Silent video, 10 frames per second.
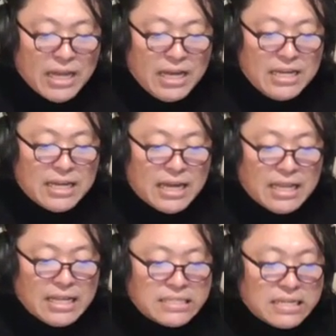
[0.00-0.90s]

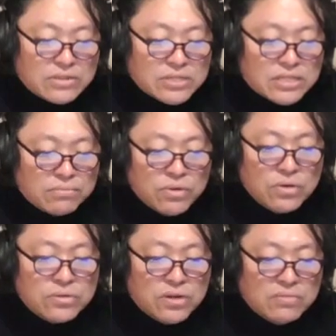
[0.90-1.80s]
池田聡、
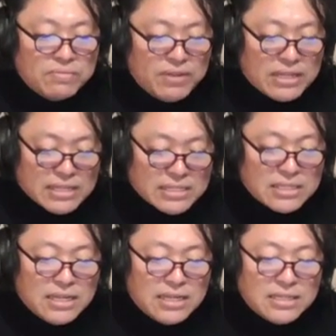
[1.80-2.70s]
モノクローム・ヴィーナス、